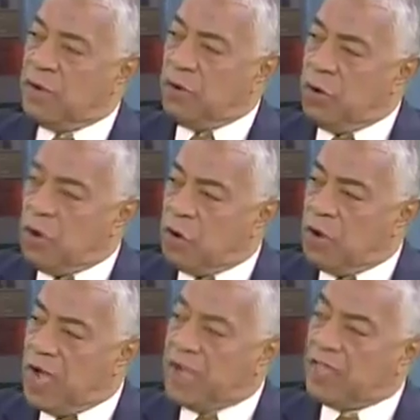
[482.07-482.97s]
No,
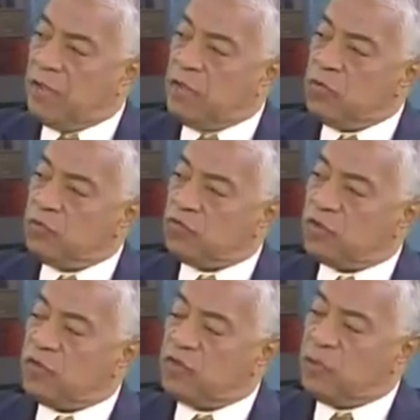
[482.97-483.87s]
aquí ha habido un uso
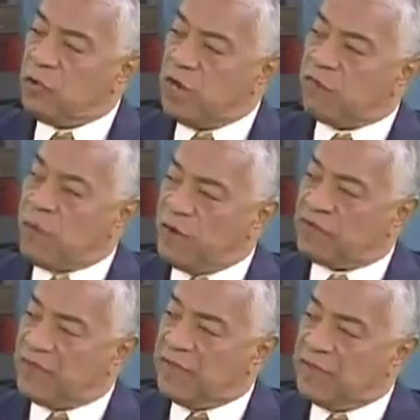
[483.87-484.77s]
excesivo de la
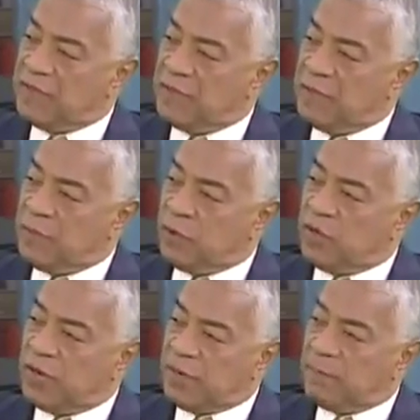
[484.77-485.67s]
fuerza,
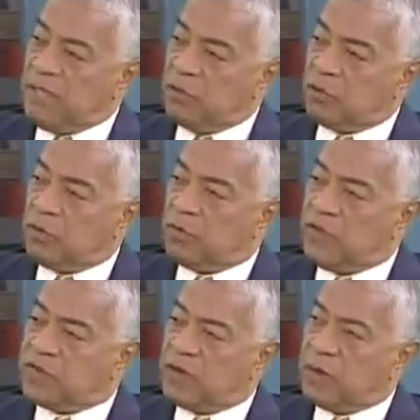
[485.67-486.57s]
porque repito, no
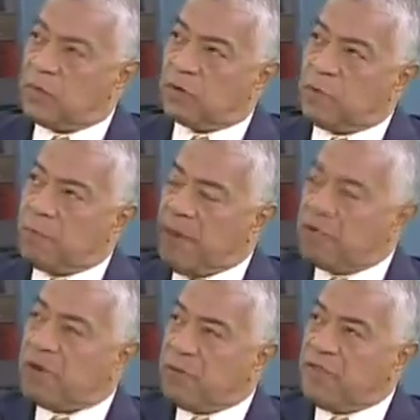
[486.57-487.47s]
puede ser que por
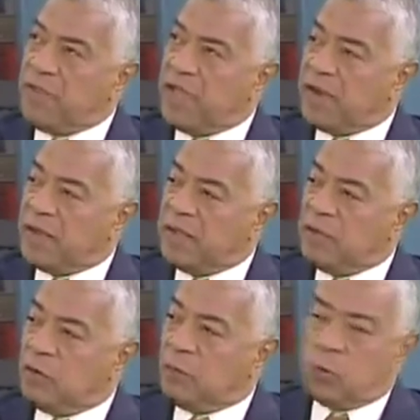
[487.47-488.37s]
romper una vidriera
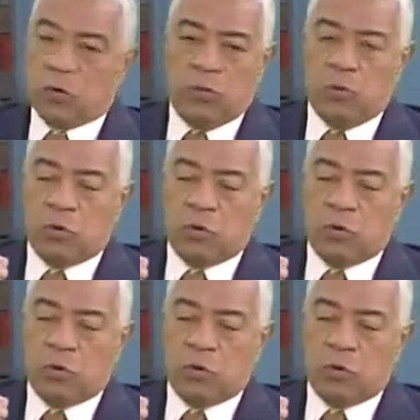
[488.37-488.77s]
o por,